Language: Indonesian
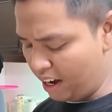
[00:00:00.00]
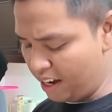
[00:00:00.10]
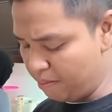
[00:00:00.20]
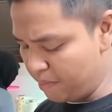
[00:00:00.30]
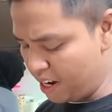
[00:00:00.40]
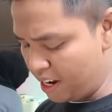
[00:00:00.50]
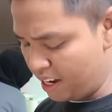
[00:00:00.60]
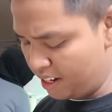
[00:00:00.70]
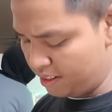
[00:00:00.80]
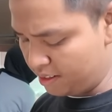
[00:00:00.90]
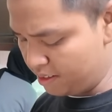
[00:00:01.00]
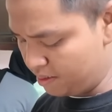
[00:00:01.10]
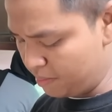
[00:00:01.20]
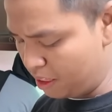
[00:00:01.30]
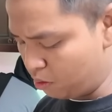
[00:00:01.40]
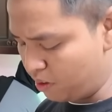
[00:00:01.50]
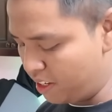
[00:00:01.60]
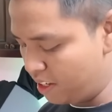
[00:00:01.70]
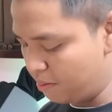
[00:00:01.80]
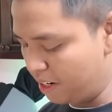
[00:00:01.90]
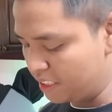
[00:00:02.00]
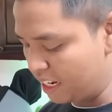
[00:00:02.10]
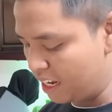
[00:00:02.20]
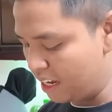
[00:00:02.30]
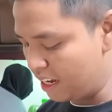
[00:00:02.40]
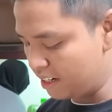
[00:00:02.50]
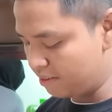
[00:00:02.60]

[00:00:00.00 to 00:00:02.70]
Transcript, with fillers: enggak ada mbak yang bantuin masak.